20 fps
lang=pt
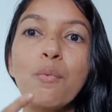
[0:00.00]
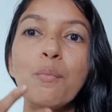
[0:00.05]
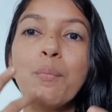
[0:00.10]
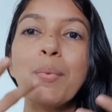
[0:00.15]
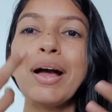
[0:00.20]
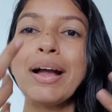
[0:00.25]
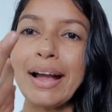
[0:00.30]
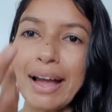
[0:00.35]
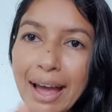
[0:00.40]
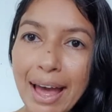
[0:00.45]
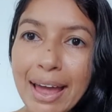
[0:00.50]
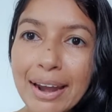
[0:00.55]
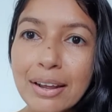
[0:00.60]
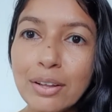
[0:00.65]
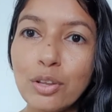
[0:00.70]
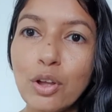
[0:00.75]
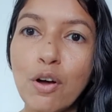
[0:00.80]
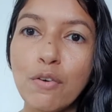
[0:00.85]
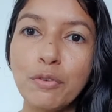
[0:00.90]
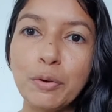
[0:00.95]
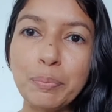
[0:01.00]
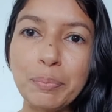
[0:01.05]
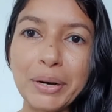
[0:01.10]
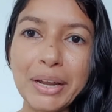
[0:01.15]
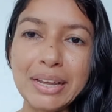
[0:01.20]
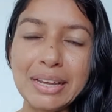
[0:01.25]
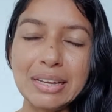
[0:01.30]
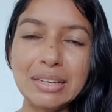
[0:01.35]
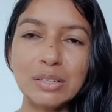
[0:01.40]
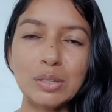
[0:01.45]
uma cara nova para
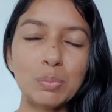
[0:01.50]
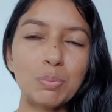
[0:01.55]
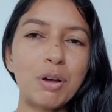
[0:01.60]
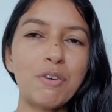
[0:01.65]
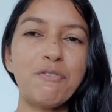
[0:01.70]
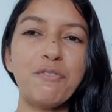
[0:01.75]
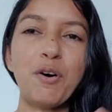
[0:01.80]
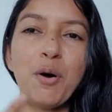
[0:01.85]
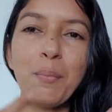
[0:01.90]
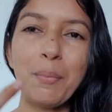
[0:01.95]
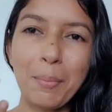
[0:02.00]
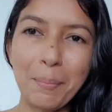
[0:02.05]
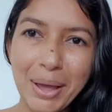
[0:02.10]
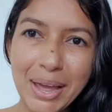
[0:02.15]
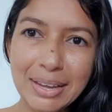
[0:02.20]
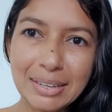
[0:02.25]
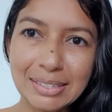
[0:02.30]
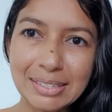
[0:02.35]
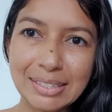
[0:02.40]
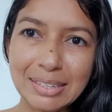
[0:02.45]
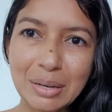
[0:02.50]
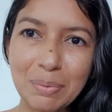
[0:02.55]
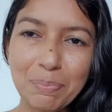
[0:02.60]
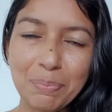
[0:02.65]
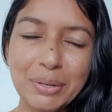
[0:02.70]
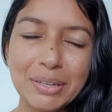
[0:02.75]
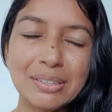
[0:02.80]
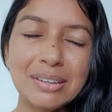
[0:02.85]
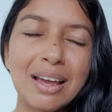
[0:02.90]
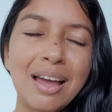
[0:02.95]
isso, uma forma mais
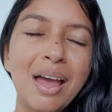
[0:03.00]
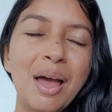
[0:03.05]
simples,